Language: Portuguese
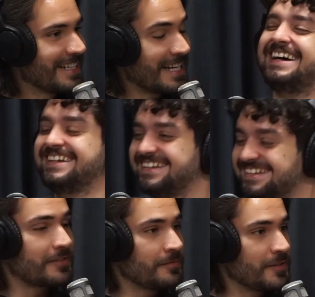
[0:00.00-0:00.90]
Caralho, é um
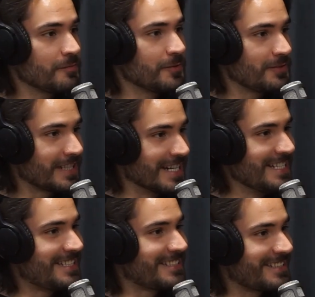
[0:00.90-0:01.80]
pessimismo muito
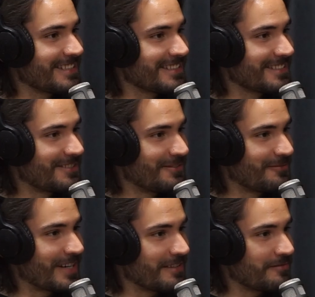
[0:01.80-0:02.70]
grande de que Sim.
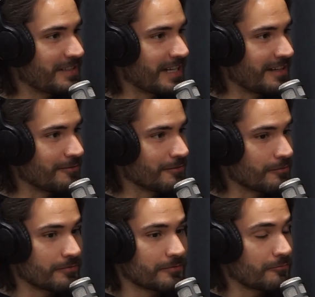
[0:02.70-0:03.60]
vai virar o
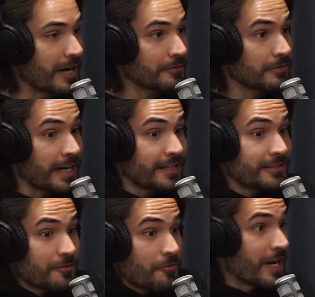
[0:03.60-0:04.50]
quarto Reich a
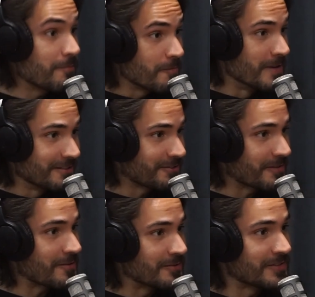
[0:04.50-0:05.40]
qualquer momento isso vai
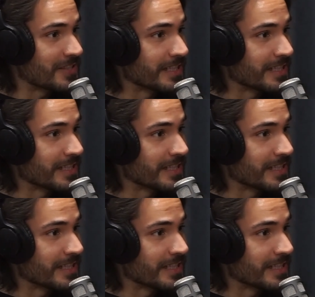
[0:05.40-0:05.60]
acontecer.